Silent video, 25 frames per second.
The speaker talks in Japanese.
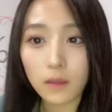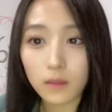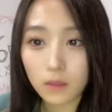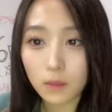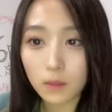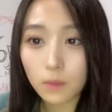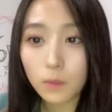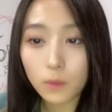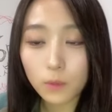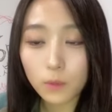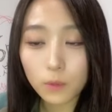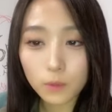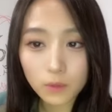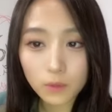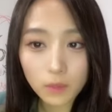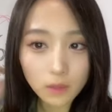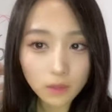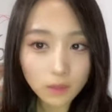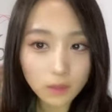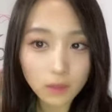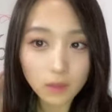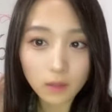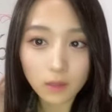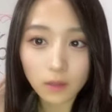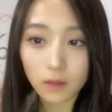でもな
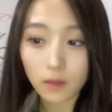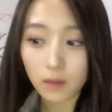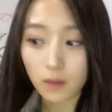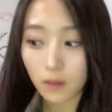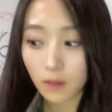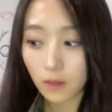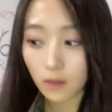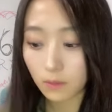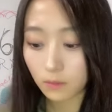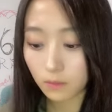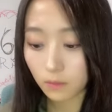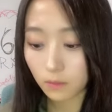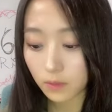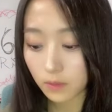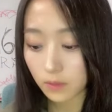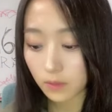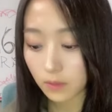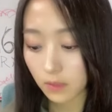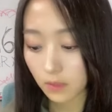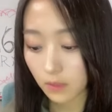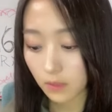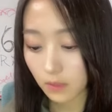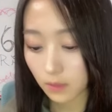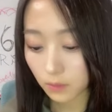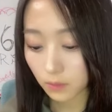んかも
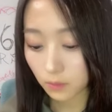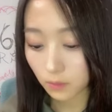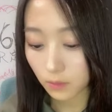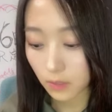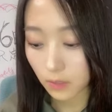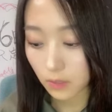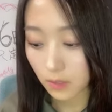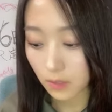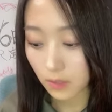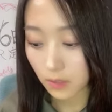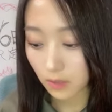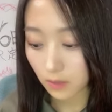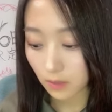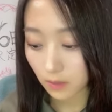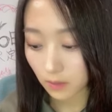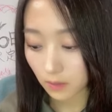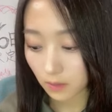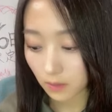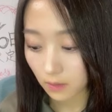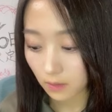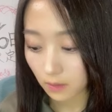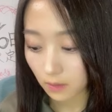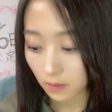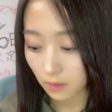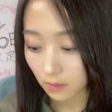し1人
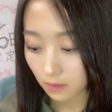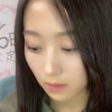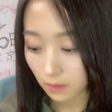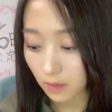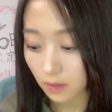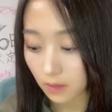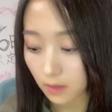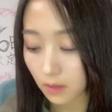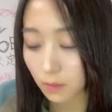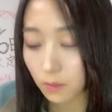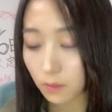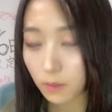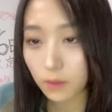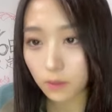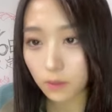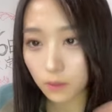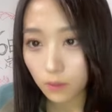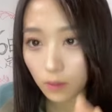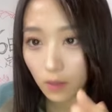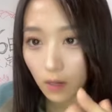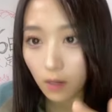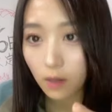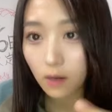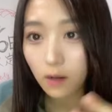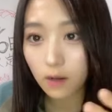で自分
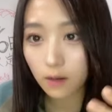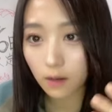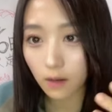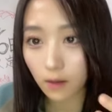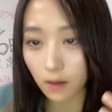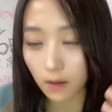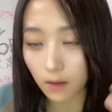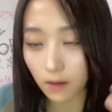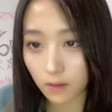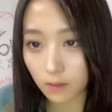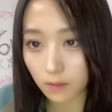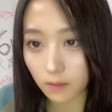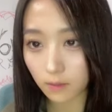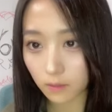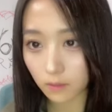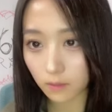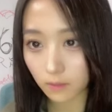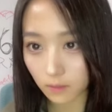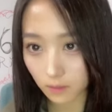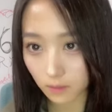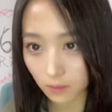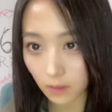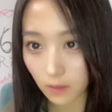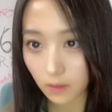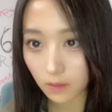のカラーが
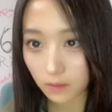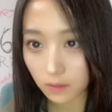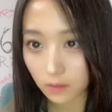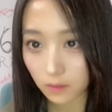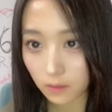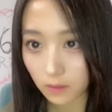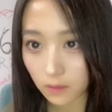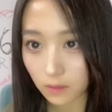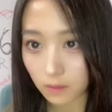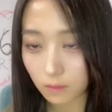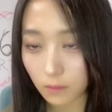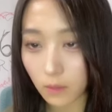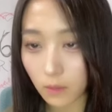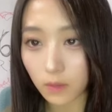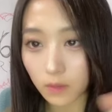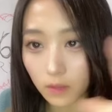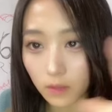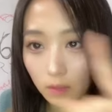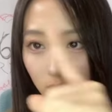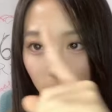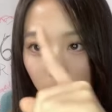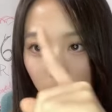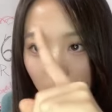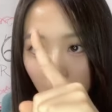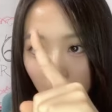ね、まあ、
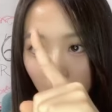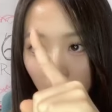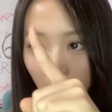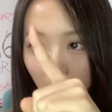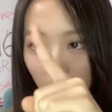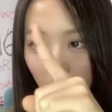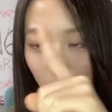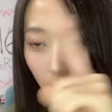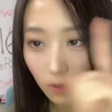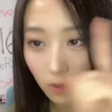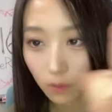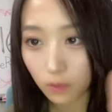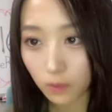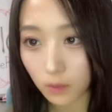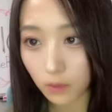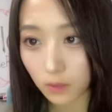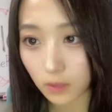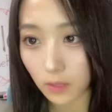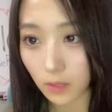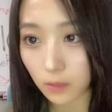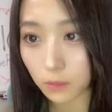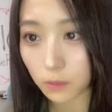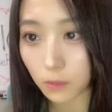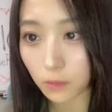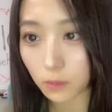私今アクアブルー
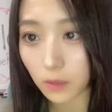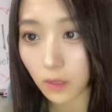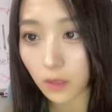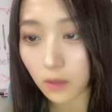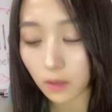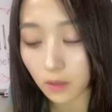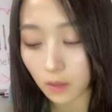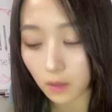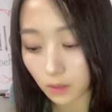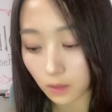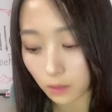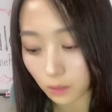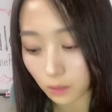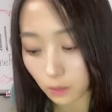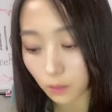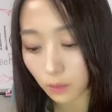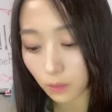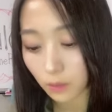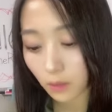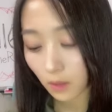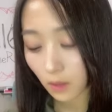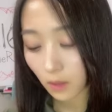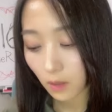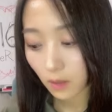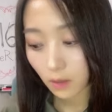担当なんだけど
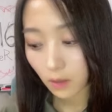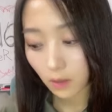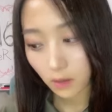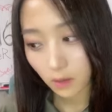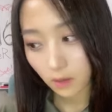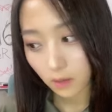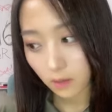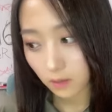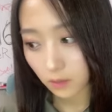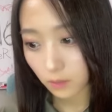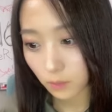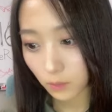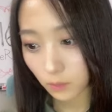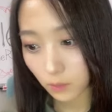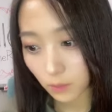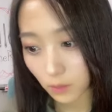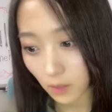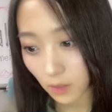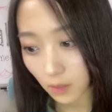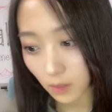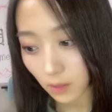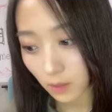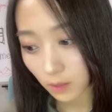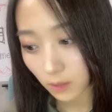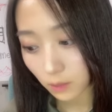自分の
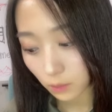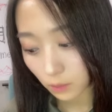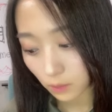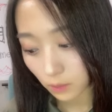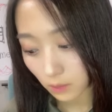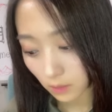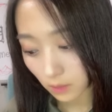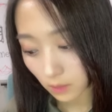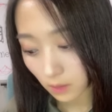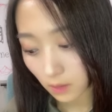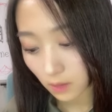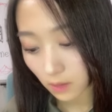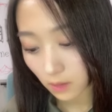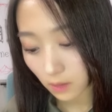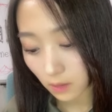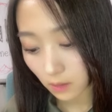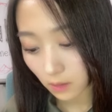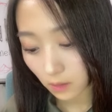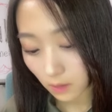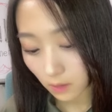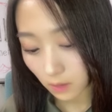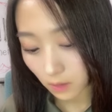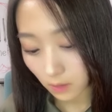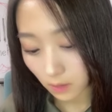カラーとかが